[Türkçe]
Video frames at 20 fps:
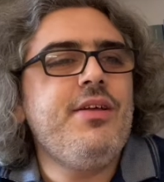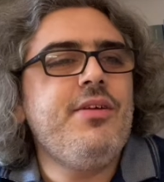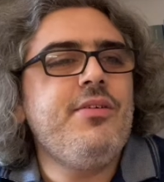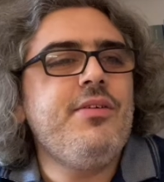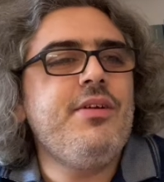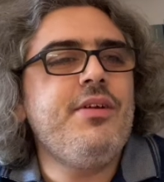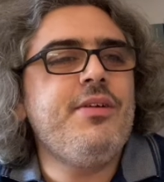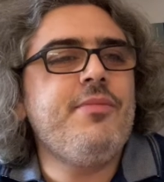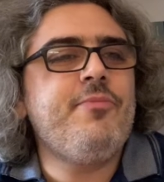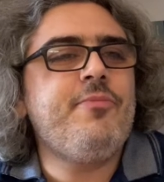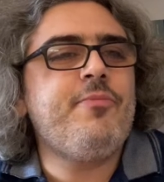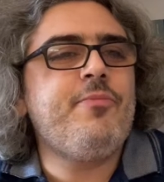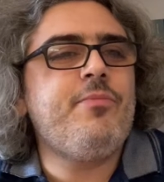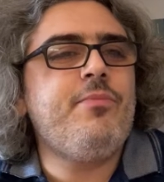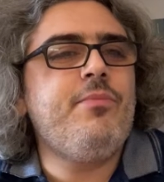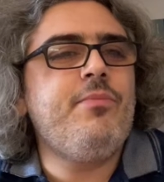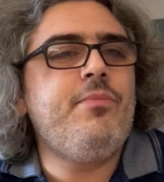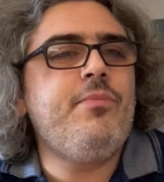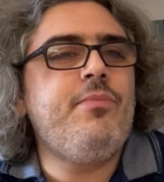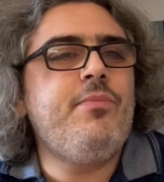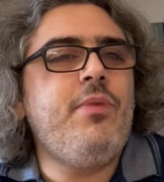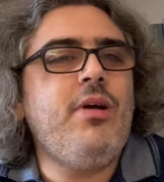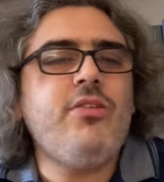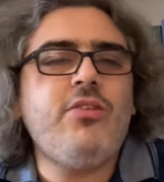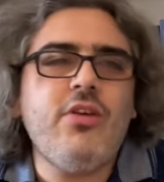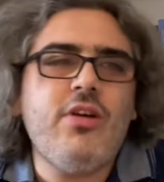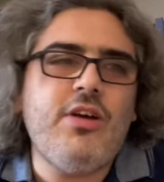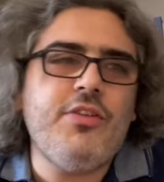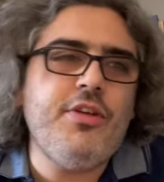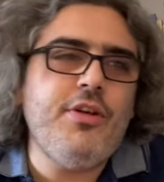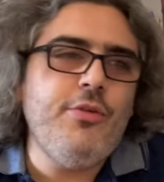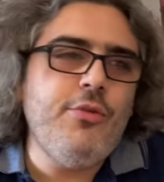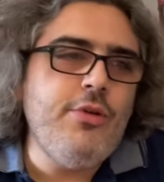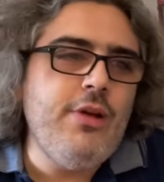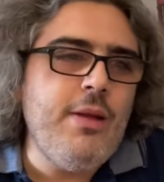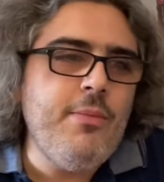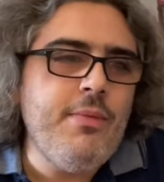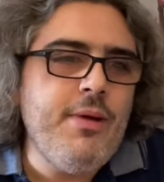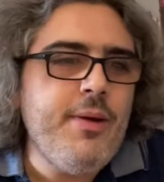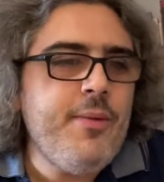E, hakikaten
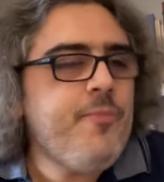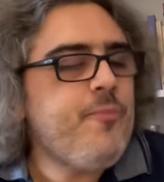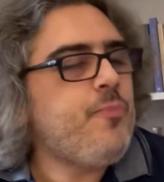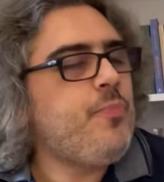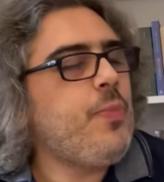öyle mi?